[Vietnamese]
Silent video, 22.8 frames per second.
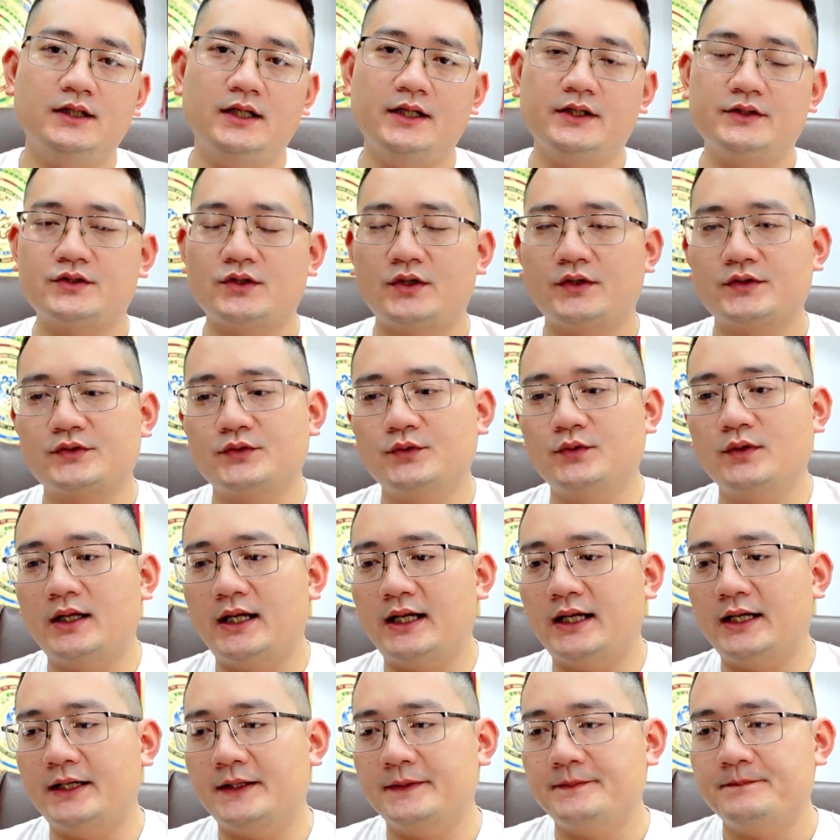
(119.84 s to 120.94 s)
Đấy, cho dù
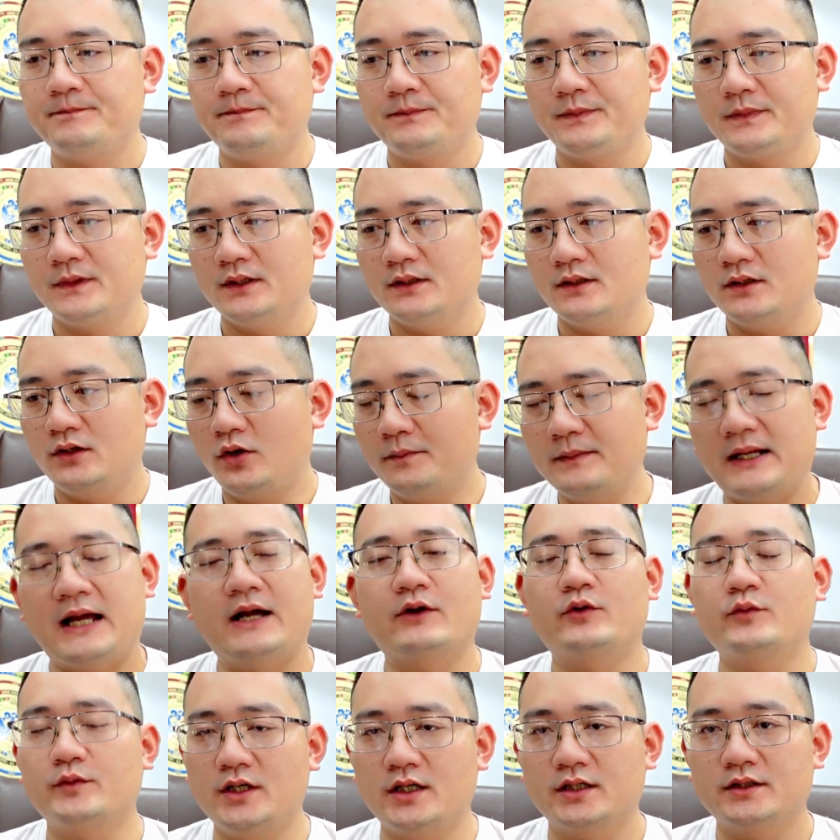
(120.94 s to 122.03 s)
là hôm
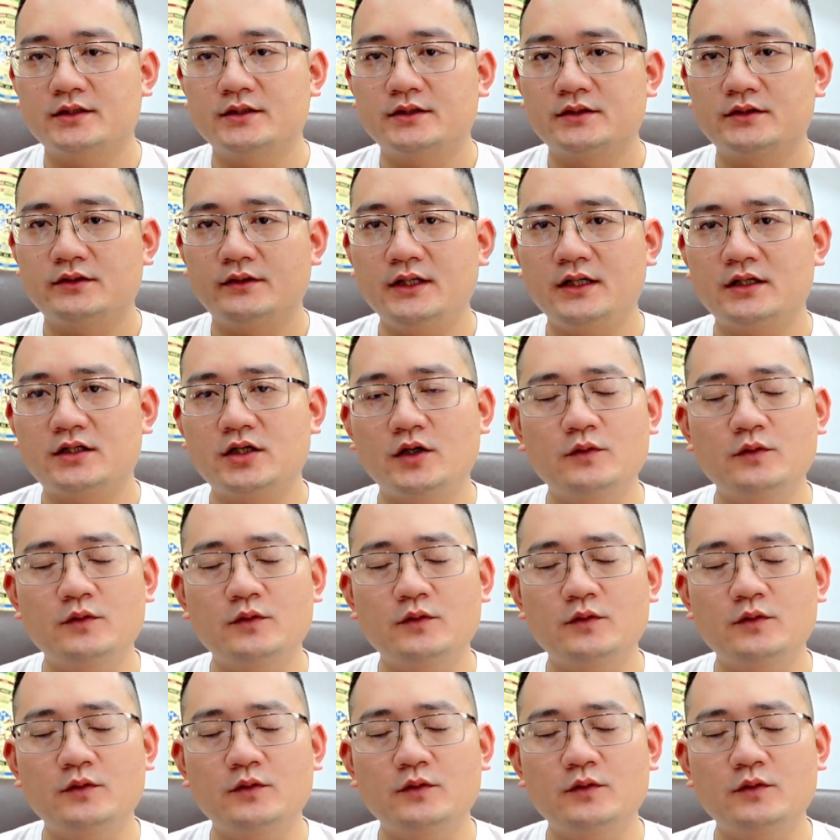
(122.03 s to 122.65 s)
nào cũng được có nghĩa là